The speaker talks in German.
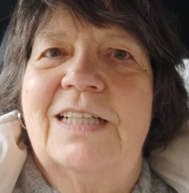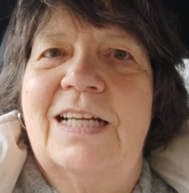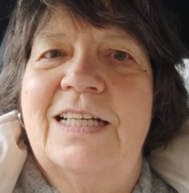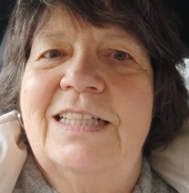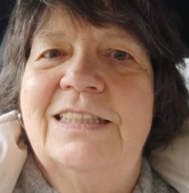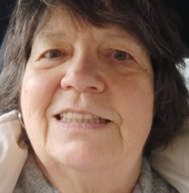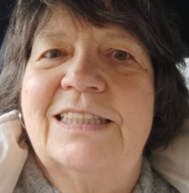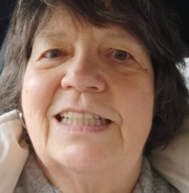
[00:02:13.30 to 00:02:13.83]

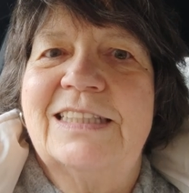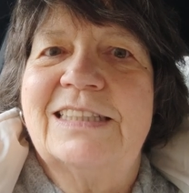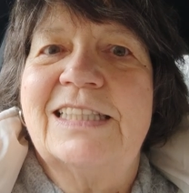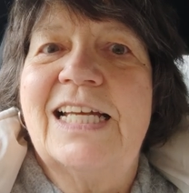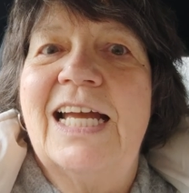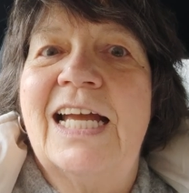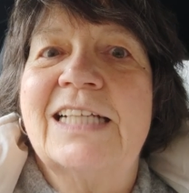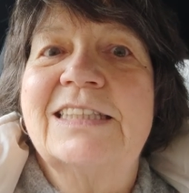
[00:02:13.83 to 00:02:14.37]
dann ist das
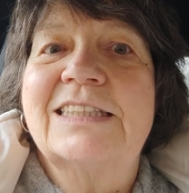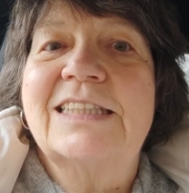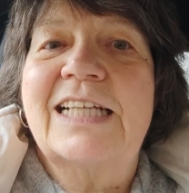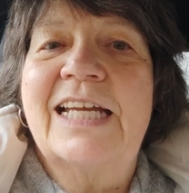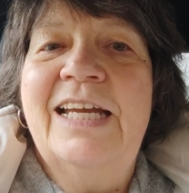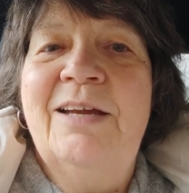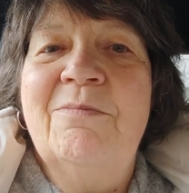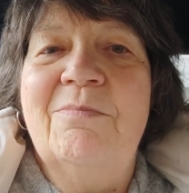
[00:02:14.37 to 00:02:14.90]

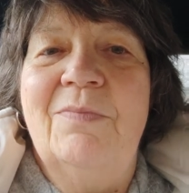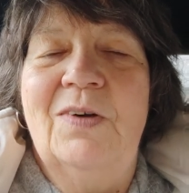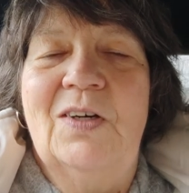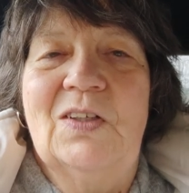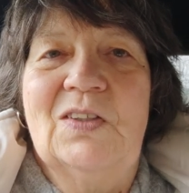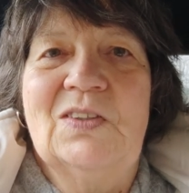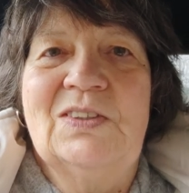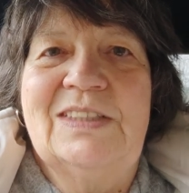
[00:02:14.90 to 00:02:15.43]
extrem
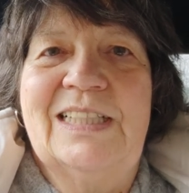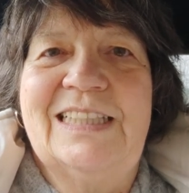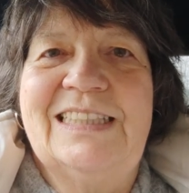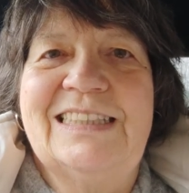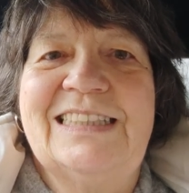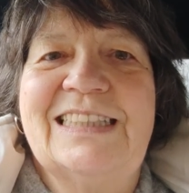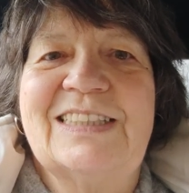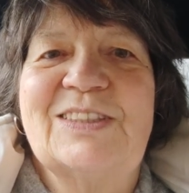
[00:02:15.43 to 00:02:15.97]
und dann
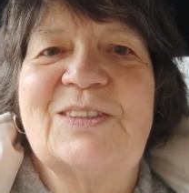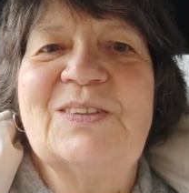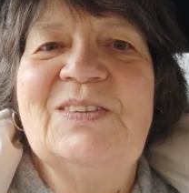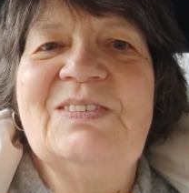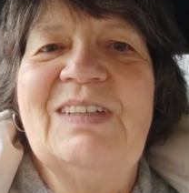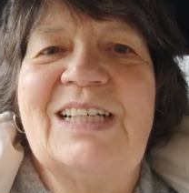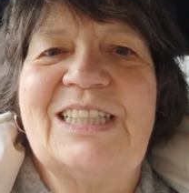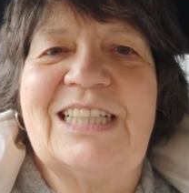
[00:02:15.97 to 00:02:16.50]
ist das
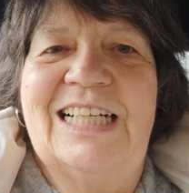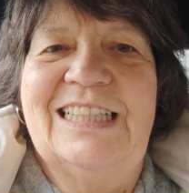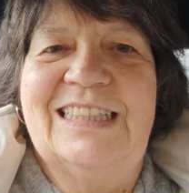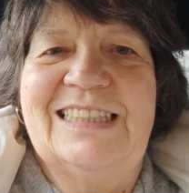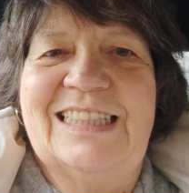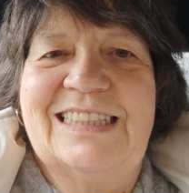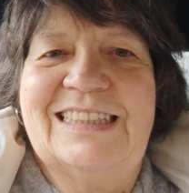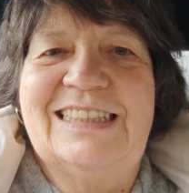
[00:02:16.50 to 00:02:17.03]

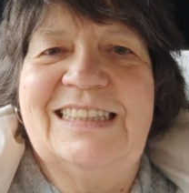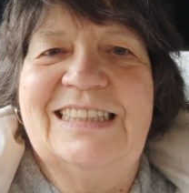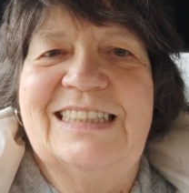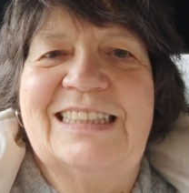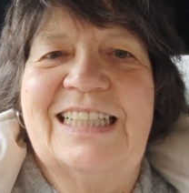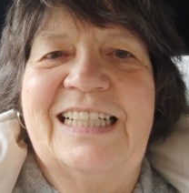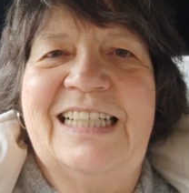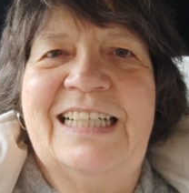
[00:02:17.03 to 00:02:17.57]
unwahrscheinlich, dass
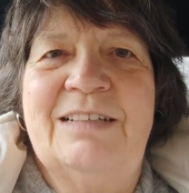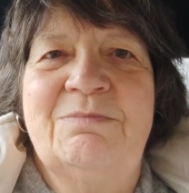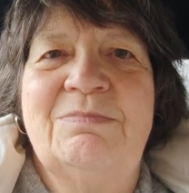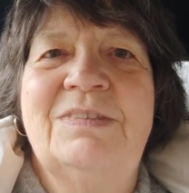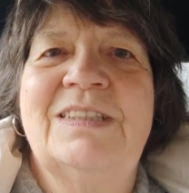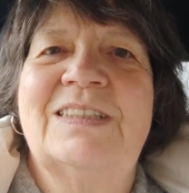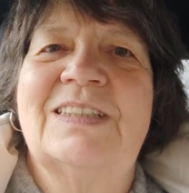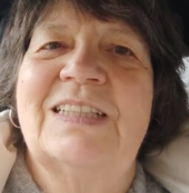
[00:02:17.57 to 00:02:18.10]
dieses
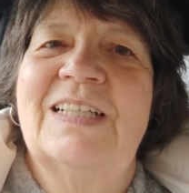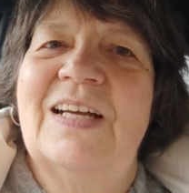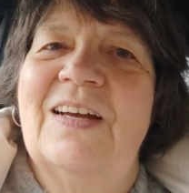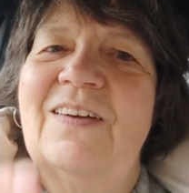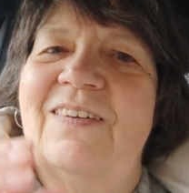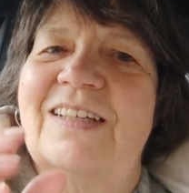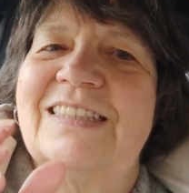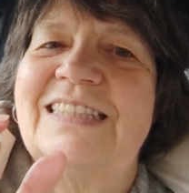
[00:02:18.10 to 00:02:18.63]
Ergebnis,
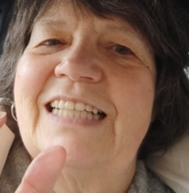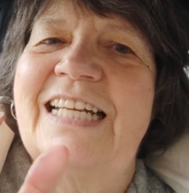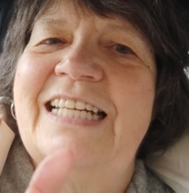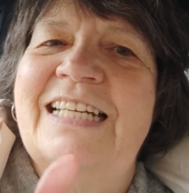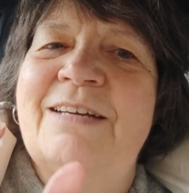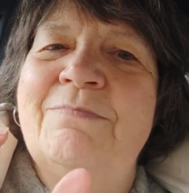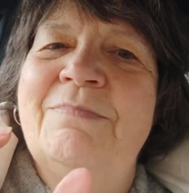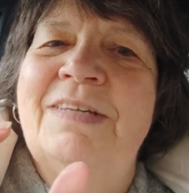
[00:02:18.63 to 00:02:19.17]
was ja
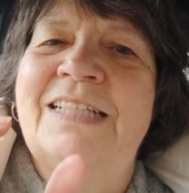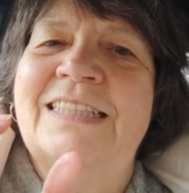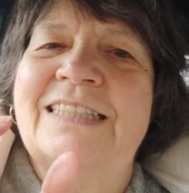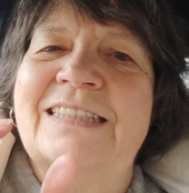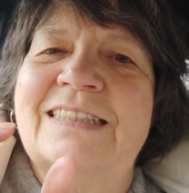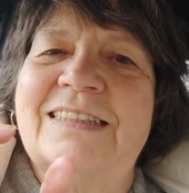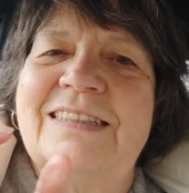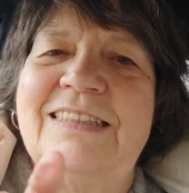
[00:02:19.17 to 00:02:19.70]
in der
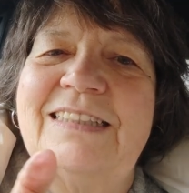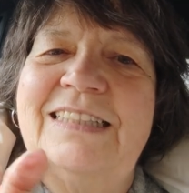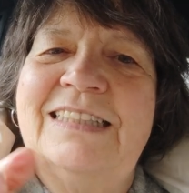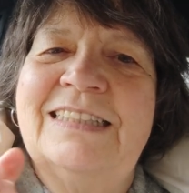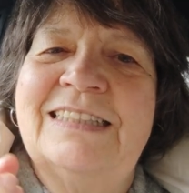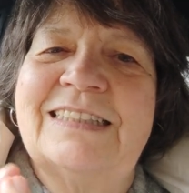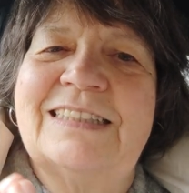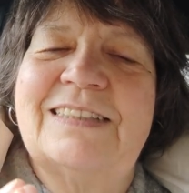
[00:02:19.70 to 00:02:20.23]
Mitte
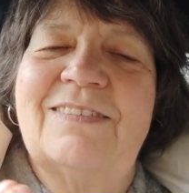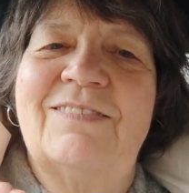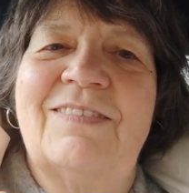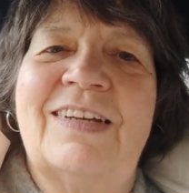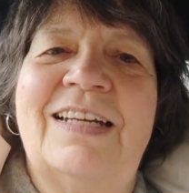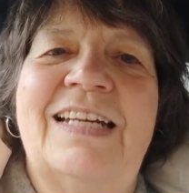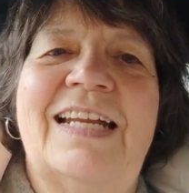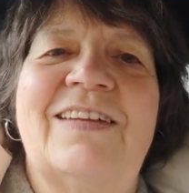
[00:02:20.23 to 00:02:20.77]
ist,
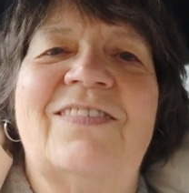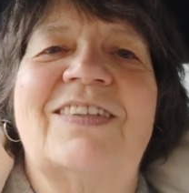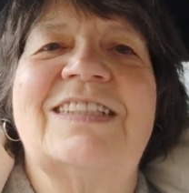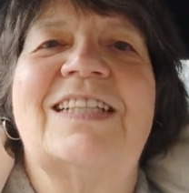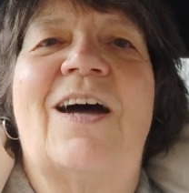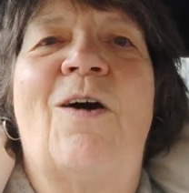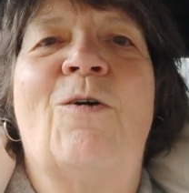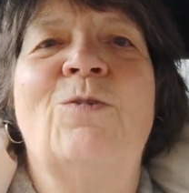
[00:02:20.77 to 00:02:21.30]
wenn
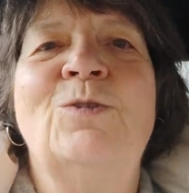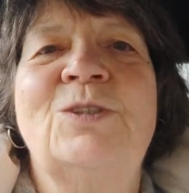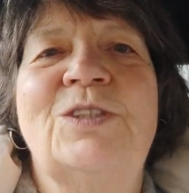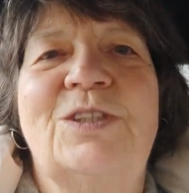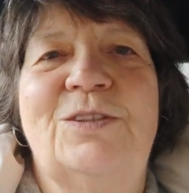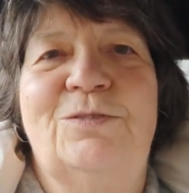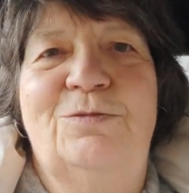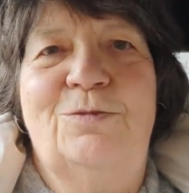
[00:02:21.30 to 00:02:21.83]
etwas
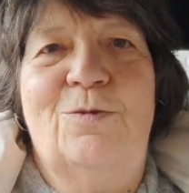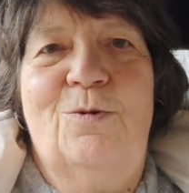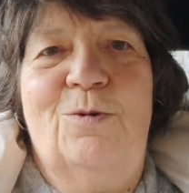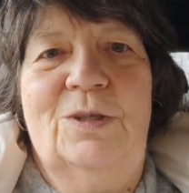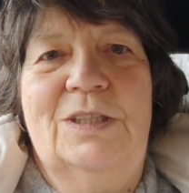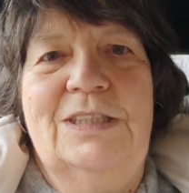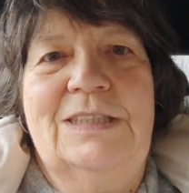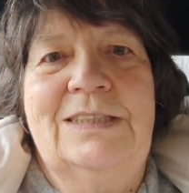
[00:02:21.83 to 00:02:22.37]

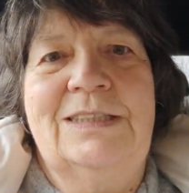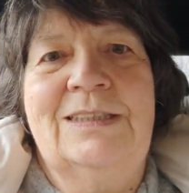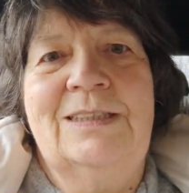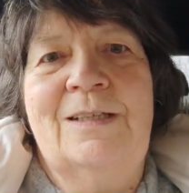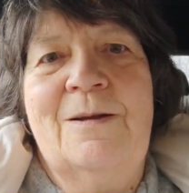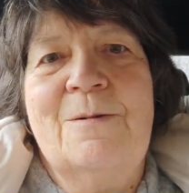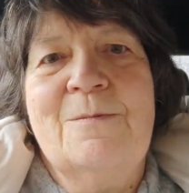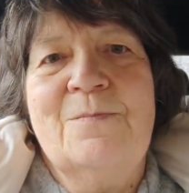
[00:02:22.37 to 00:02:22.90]
ausgewogen
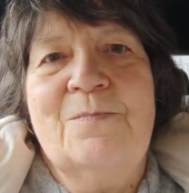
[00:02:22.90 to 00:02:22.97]
ist,